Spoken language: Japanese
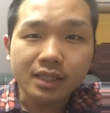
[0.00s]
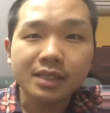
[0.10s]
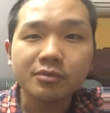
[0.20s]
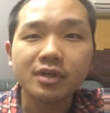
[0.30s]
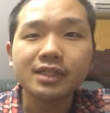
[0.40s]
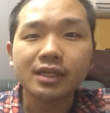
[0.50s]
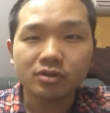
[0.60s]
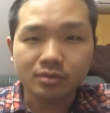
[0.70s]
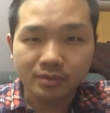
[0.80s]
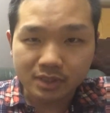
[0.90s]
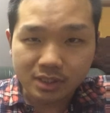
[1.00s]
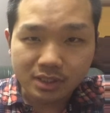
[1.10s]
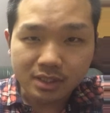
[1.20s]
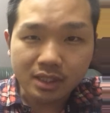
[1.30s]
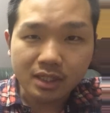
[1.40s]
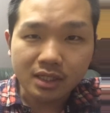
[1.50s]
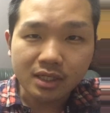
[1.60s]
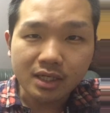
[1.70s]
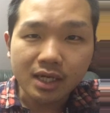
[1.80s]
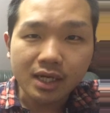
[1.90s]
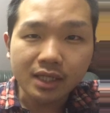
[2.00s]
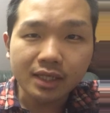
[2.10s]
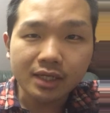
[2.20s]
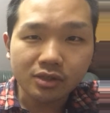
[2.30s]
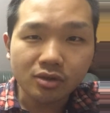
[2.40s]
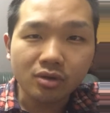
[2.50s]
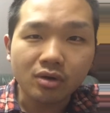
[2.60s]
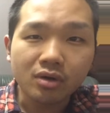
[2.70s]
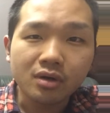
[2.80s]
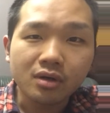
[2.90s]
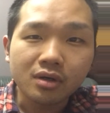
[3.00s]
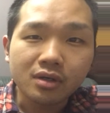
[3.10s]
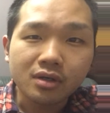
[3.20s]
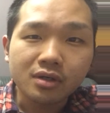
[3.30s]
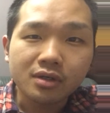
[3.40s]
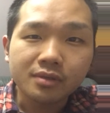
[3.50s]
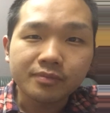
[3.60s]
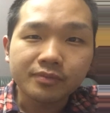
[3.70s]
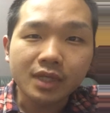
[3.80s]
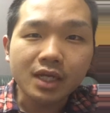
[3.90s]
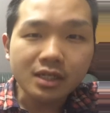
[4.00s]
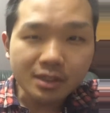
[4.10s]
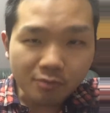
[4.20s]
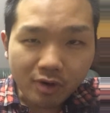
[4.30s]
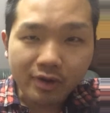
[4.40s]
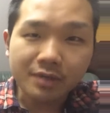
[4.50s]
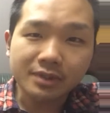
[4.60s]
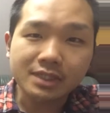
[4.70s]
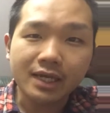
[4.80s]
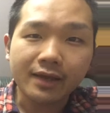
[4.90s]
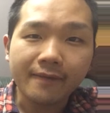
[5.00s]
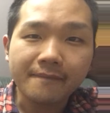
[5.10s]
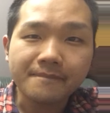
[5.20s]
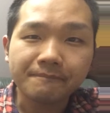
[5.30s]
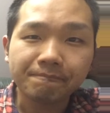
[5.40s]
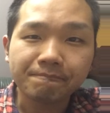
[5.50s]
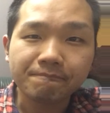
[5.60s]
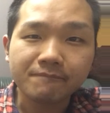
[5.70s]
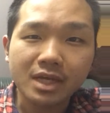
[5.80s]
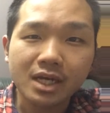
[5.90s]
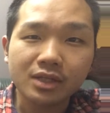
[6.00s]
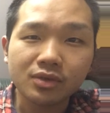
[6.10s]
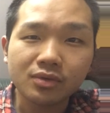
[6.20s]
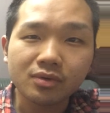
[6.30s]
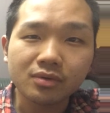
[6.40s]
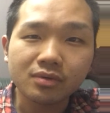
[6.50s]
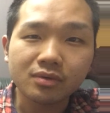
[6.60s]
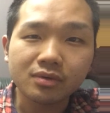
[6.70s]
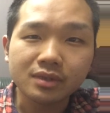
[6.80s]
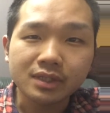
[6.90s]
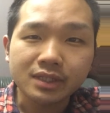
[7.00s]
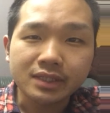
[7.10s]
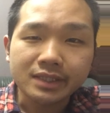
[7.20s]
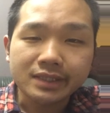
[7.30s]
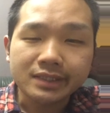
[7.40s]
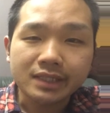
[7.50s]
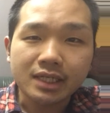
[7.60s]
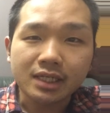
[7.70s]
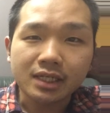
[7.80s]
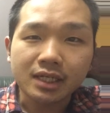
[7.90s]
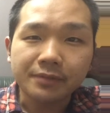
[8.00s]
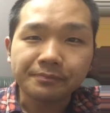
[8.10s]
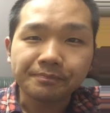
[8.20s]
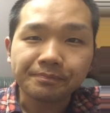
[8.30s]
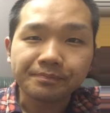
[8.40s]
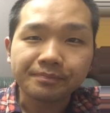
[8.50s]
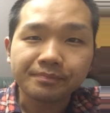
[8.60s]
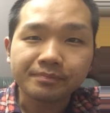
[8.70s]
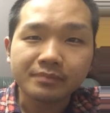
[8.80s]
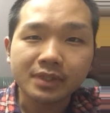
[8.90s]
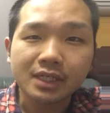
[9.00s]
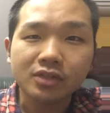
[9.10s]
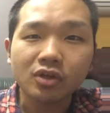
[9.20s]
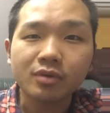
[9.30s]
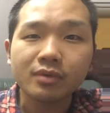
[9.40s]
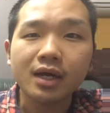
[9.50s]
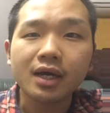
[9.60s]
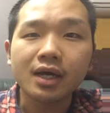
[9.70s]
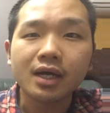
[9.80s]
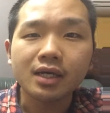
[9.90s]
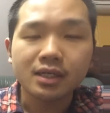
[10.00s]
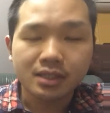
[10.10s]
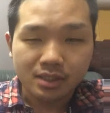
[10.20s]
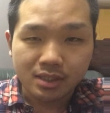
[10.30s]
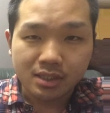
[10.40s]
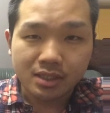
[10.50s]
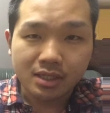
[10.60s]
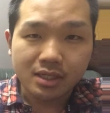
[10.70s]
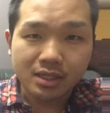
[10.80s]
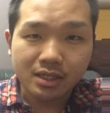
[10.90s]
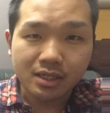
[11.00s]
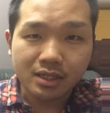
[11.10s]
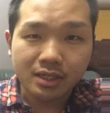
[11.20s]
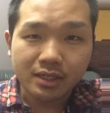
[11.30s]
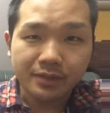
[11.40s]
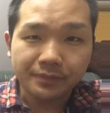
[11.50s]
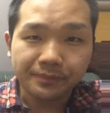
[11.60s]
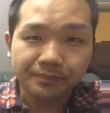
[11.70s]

やってもらいたいと思います、えー、やらないと何にも変わりませんあの何かなまあ例えばえー、